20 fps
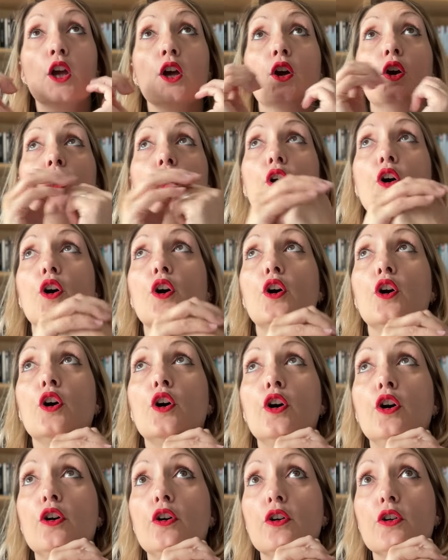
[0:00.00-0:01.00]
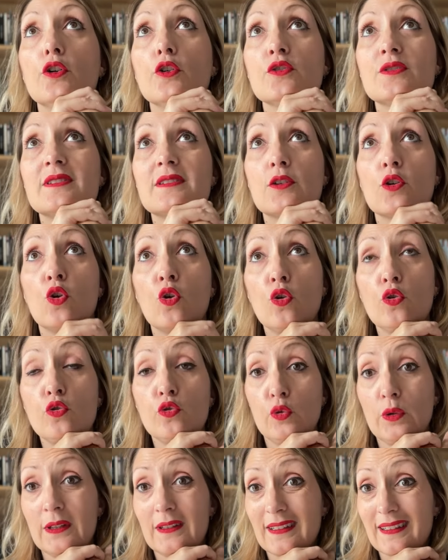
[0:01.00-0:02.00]
Euh, le
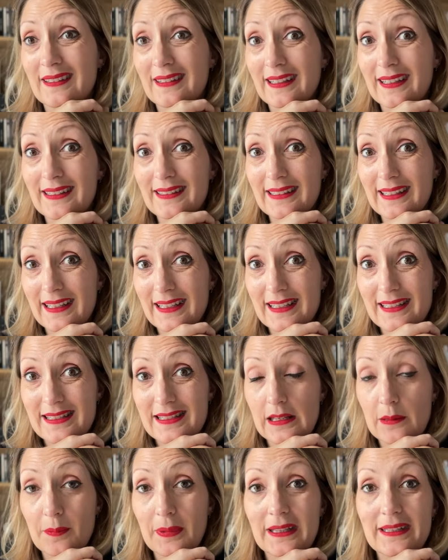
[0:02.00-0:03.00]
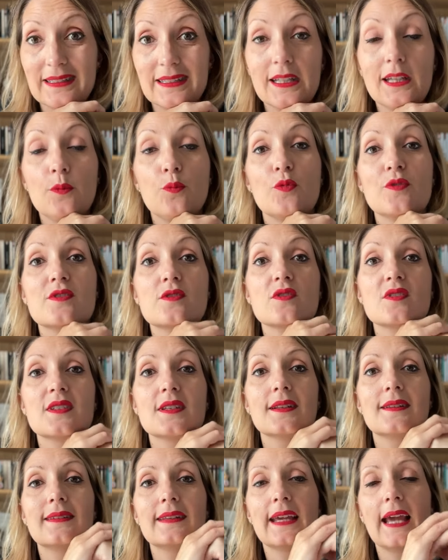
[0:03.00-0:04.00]
lieu était très très sympathique puisque
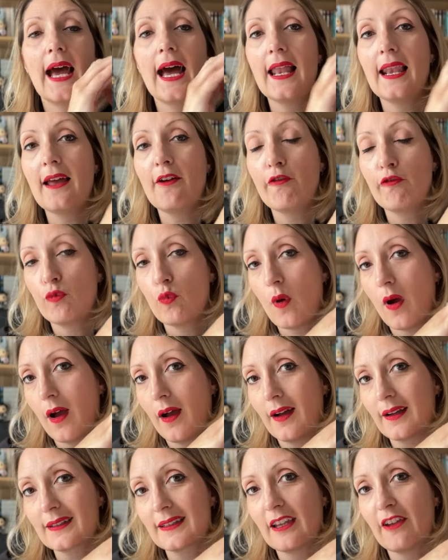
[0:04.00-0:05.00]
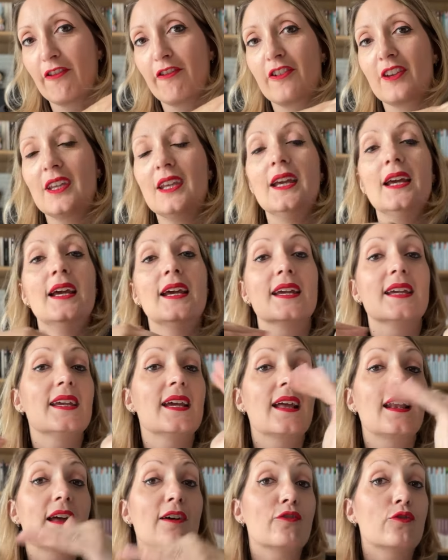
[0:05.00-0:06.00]
c'était à la fois un café et
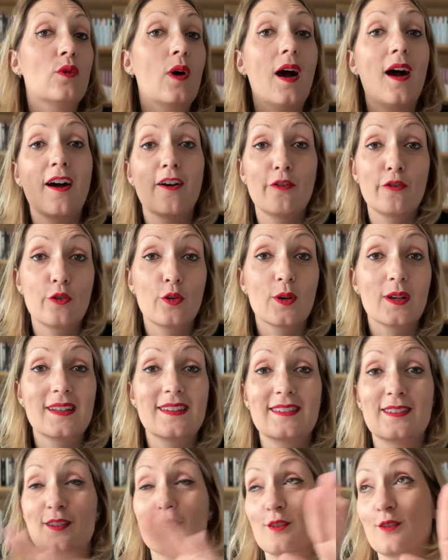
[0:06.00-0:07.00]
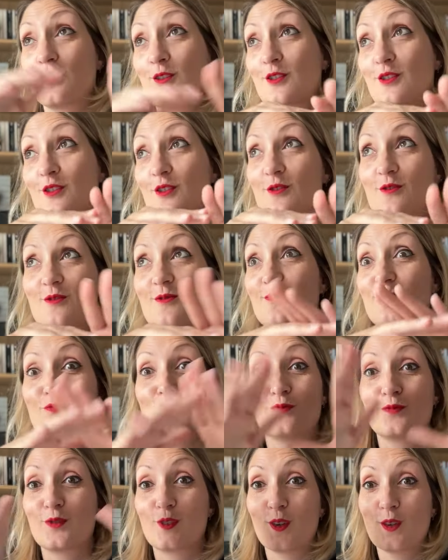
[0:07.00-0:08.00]
à la fois un fleuriste.
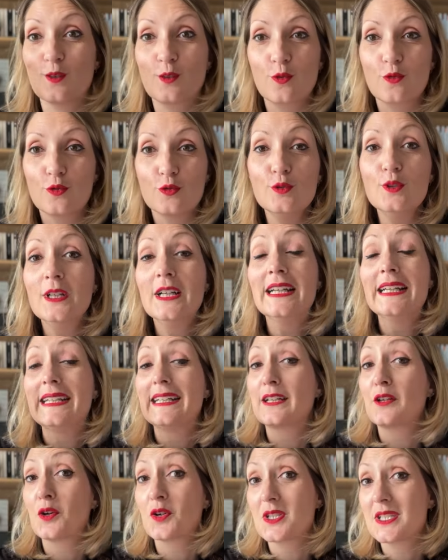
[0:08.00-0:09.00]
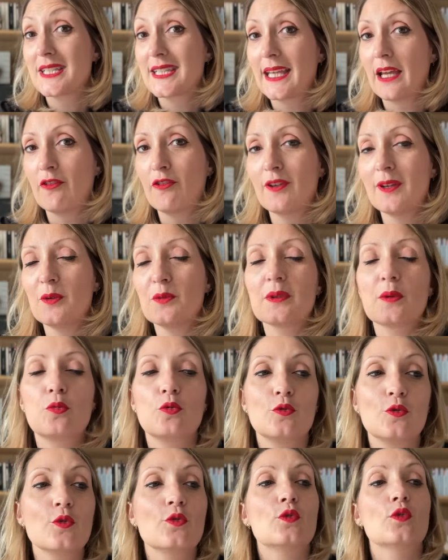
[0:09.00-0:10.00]
truc de fou. Et quand je dis café, on est
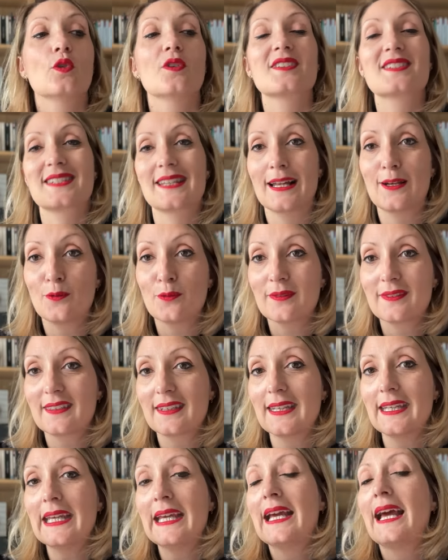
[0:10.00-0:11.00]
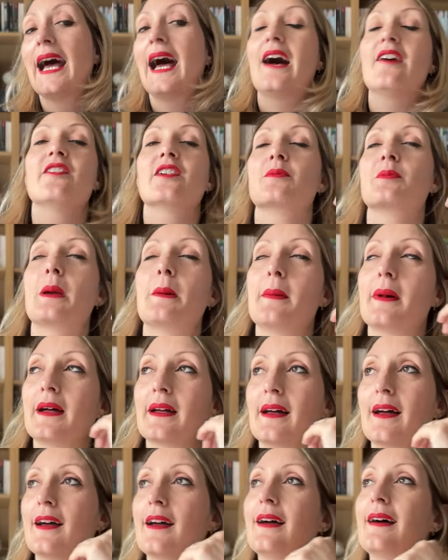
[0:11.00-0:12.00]
plutôt sur salon de thé avec même
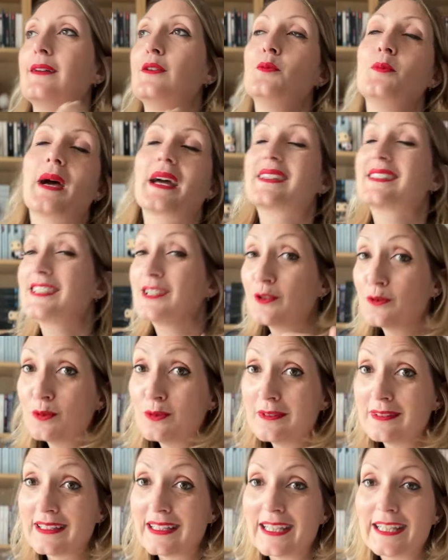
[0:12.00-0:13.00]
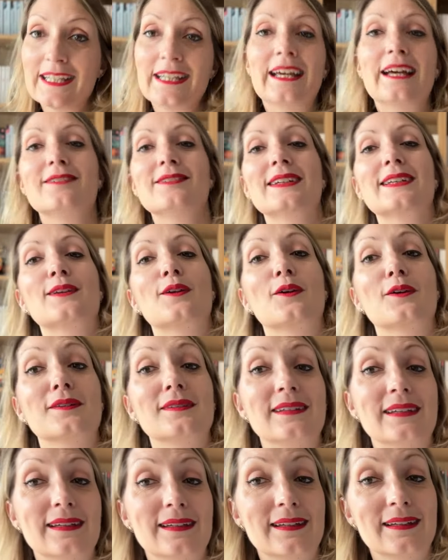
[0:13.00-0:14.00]
une partie goûtée, avec euh,
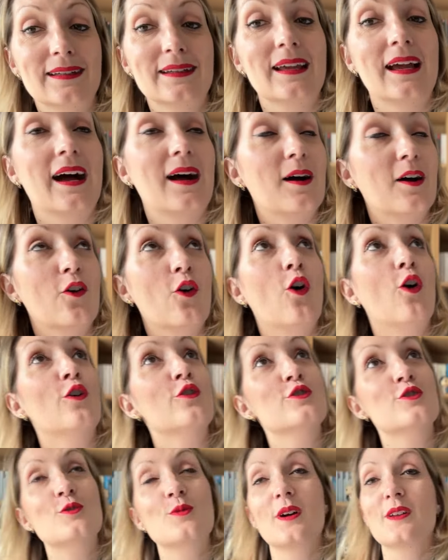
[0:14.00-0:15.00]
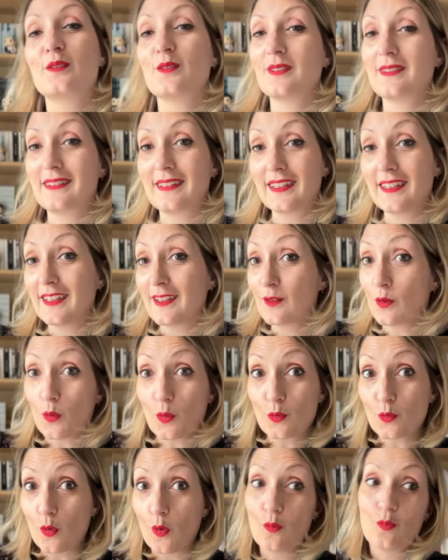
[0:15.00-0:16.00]
des, un grand choix de thé
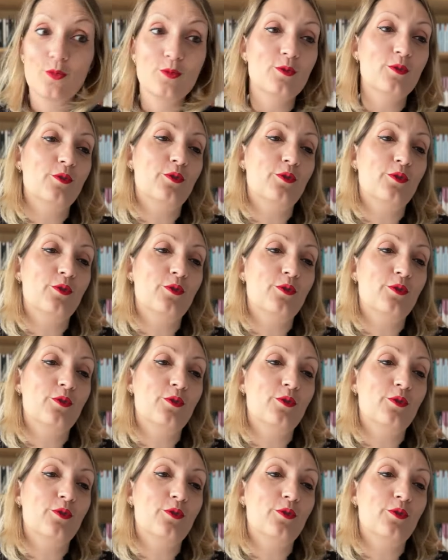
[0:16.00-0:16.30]
trop trop bon.